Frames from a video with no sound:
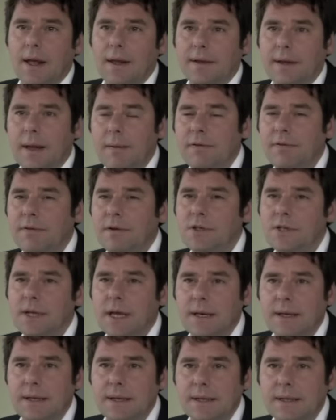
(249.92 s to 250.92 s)

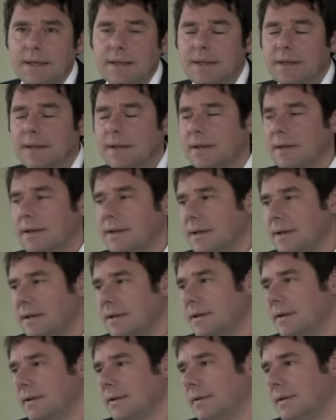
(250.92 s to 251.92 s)
Selbstverständlich
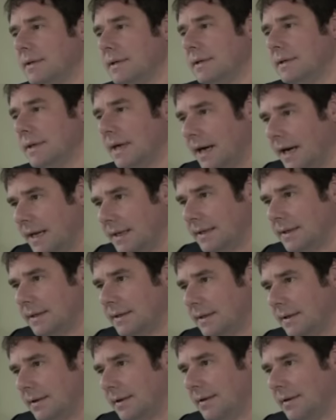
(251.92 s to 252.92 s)
sind solche
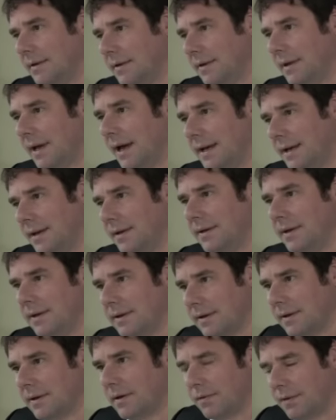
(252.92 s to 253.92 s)
Taten es sei denn, sie
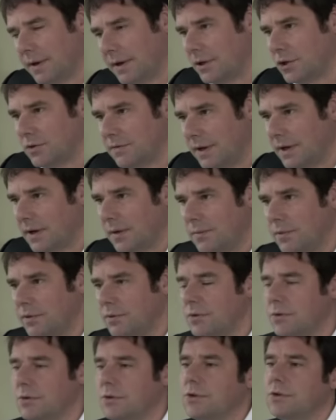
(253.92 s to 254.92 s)
sind auf einer schweren
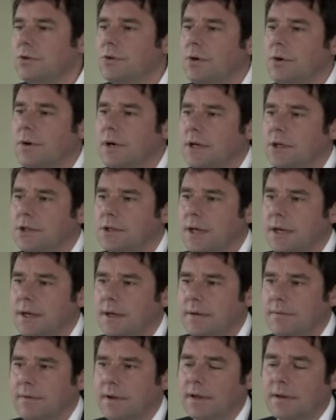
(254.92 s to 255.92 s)
psychischen Störung
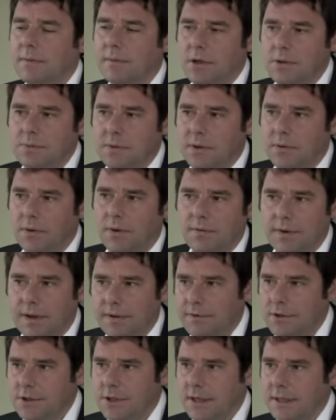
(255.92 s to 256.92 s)
entstanden, was zum Beispiel in
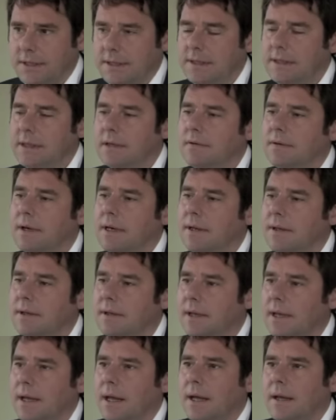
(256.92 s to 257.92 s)
Norwegen wahrscheinlich nicht der Fall
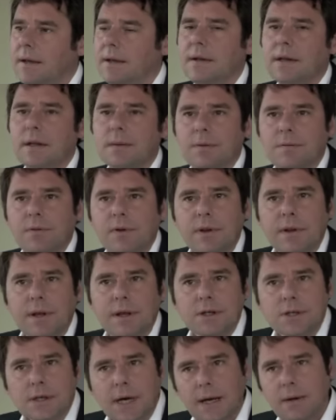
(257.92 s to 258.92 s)
ist. Sind das bewusste
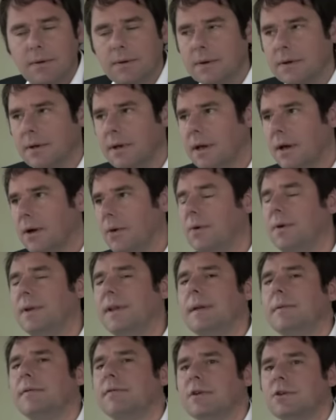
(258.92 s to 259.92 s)
Entscheidungen? Und
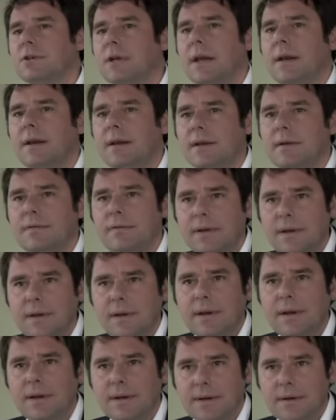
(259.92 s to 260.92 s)
selbstverständlich
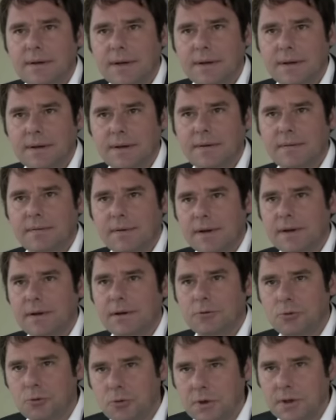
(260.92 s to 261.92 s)
wissen diese Täter, was sie
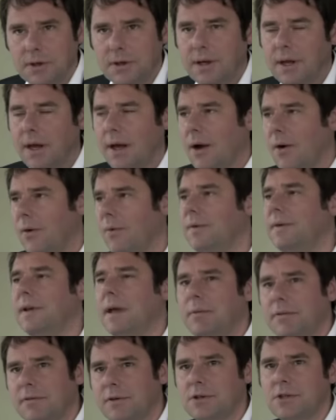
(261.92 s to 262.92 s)
tun. Und
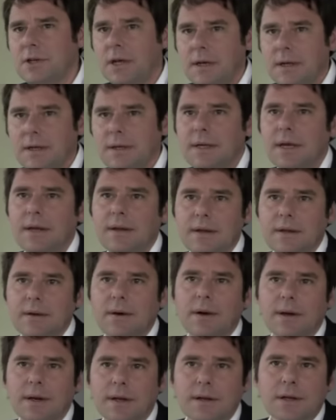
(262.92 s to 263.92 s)
selbstverständlich hätten sie sich
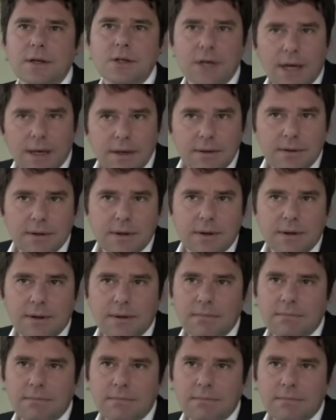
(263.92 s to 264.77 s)
auch anders entscheiden können.